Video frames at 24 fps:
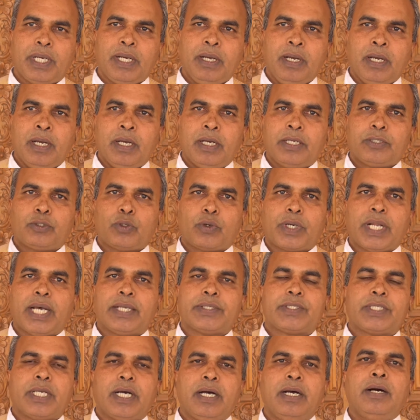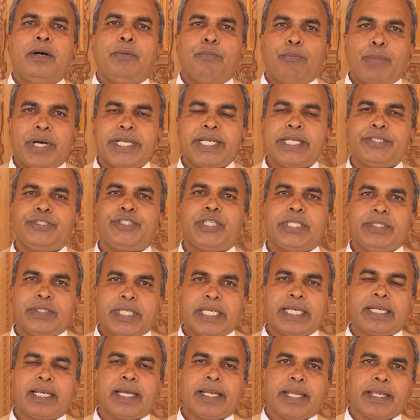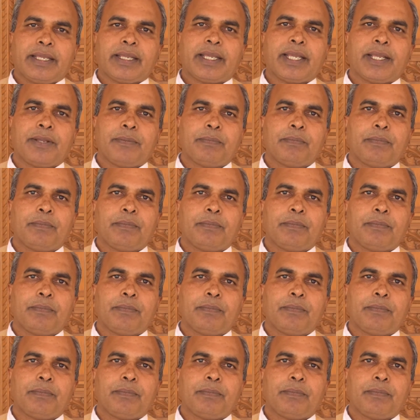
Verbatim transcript: पर थोड़ा सा मनन चिंतन करेंगे